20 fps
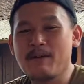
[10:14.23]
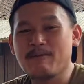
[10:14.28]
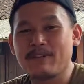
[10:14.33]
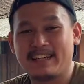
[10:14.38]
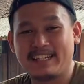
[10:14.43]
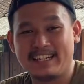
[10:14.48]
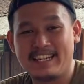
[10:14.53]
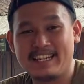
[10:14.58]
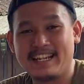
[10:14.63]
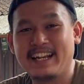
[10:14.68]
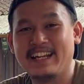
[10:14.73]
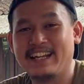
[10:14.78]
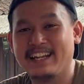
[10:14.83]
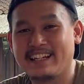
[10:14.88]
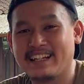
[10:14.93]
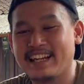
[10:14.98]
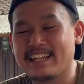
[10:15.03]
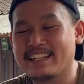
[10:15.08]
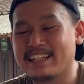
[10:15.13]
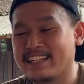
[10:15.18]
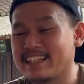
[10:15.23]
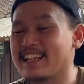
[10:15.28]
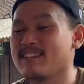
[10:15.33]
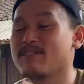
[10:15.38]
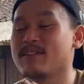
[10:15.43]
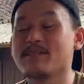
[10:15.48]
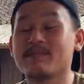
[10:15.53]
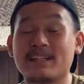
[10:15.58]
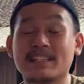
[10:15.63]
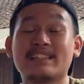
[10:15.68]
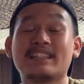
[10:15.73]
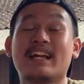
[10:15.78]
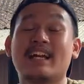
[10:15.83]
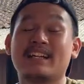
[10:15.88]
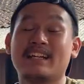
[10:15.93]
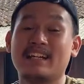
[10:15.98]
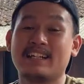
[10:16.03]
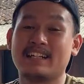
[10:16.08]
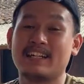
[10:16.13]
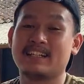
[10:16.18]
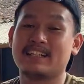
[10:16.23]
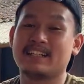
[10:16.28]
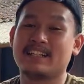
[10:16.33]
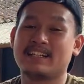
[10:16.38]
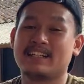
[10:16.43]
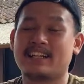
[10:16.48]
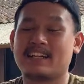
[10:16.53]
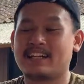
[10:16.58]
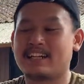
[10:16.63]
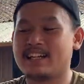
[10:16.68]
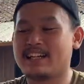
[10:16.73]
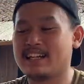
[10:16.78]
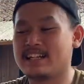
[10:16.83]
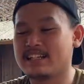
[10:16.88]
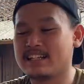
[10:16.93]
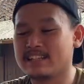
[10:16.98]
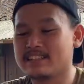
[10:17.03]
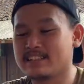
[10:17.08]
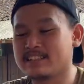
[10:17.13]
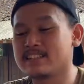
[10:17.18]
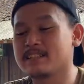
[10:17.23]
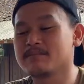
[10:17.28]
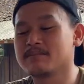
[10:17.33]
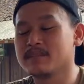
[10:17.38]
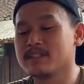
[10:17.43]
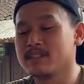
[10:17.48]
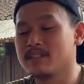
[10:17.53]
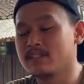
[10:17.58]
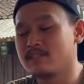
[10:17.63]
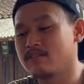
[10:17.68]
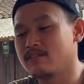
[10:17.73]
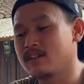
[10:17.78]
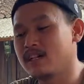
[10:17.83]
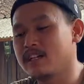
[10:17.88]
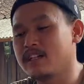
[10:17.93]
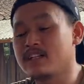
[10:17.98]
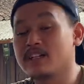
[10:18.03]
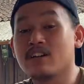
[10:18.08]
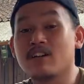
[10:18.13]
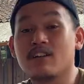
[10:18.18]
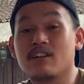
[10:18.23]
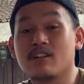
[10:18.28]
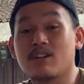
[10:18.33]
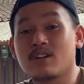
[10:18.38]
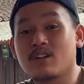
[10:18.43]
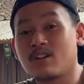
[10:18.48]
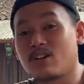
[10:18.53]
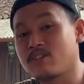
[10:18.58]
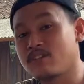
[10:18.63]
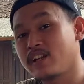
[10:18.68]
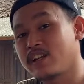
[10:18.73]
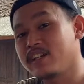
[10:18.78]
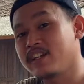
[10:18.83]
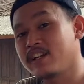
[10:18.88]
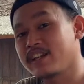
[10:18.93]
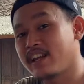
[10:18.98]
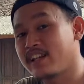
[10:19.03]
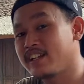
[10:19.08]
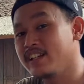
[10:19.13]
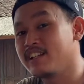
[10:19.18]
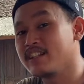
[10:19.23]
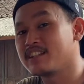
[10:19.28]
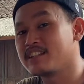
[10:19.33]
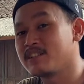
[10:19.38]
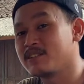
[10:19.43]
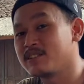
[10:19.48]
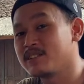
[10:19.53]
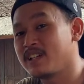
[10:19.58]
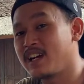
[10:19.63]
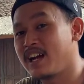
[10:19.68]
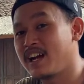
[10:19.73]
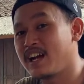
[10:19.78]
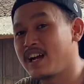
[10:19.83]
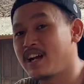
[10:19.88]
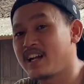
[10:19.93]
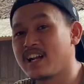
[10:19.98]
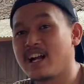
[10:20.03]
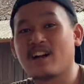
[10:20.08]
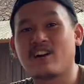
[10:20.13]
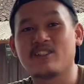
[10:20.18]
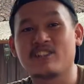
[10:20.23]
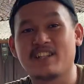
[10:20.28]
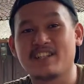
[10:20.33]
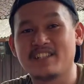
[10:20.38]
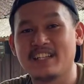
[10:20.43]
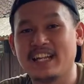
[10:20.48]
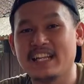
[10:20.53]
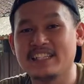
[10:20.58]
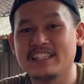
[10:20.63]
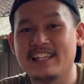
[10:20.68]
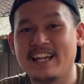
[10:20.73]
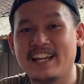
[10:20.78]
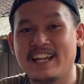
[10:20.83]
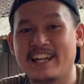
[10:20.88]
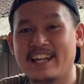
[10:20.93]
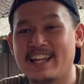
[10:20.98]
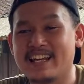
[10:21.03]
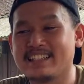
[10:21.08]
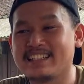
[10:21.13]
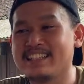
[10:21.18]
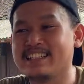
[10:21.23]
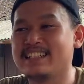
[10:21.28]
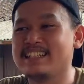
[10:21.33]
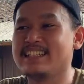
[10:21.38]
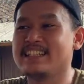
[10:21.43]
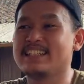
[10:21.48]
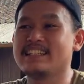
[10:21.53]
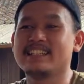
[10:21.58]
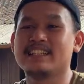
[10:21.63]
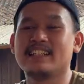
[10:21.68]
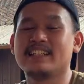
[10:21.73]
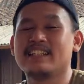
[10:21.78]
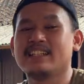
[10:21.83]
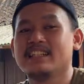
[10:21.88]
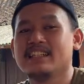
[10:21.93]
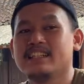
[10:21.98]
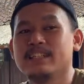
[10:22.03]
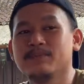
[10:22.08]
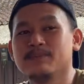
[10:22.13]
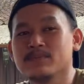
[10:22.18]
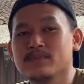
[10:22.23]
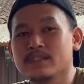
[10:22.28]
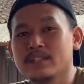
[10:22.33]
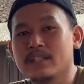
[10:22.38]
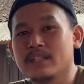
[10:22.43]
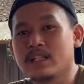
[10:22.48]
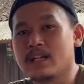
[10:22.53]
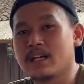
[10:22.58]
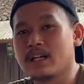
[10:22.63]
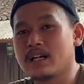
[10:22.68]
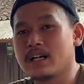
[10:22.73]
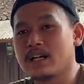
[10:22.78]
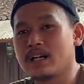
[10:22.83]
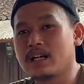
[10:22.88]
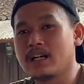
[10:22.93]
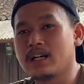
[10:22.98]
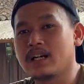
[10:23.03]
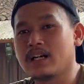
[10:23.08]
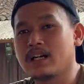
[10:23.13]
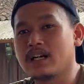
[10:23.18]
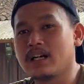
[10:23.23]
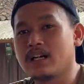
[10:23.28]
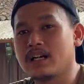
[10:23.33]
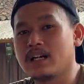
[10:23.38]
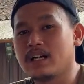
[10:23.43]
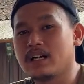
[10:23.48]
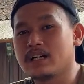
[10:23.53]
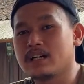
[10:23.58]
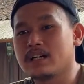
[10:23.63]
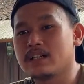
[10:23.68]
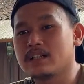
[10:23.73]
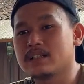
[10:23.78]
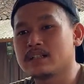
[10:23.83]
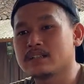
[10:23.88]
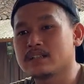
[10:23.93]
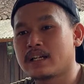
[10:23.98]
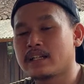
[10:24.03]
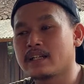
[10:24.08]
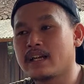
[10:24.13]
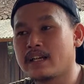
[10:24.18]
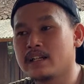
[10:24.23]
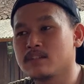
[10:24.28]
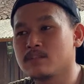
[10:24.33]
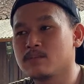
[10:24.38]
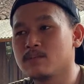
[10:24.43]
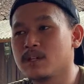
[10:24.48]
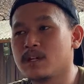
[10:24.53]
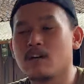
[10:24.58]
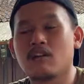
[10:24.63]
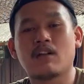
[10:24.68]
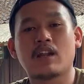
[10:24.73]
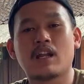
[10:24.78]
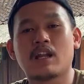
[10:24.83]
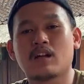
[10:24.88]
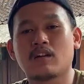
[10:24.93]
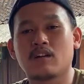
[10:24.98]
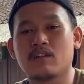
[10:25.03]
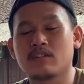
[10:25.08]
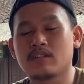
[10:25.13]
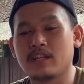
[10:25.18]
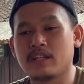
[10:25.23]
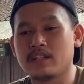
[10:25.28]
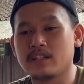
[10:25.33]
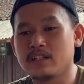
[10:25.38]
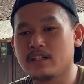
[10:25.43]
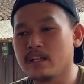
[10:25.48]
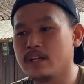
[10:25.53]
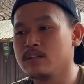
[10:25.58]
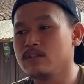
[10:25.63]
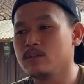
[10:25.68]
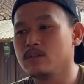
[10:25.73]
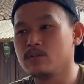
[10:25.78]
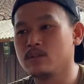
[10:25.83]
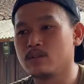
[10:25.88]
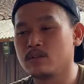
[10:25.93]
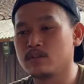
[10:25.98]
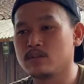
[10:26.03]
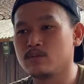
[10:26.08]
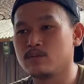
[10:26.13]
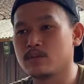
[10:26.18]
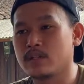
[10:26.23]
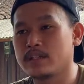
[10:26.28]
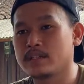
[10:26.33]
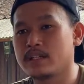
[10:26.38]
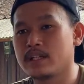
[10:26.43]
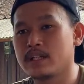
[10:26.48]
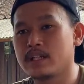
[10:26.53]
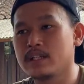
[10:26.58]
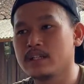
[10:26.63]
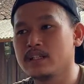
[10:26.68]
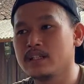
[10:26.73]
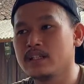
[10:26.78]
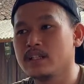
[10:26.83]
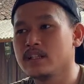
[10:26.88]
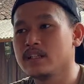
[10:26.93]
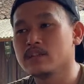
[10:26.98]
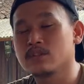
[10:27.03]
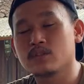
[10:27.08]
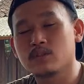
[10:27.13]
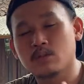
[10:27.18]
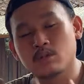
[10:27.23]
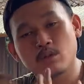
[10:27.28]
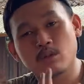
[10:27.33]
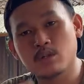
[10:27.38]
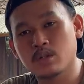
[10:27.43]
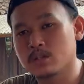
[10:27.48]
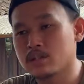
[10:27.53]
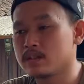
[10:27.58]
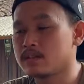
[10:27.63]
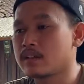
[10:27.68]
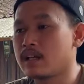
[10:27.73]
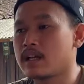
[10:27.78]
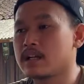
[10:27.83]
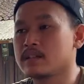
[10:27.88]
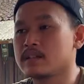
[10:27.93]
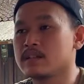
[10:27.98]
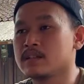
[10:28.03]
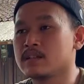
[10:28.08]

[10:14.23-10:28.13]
padahal nggak ada yang nanya tapi pasti ada yang nanya karena tetap wah ini kok kontennya kayak gini terus ya nggak konten jalan-jalan lagi jadi uh, saya itu mengelola konten ini ya dulur-dulur semuanya seluruh tentang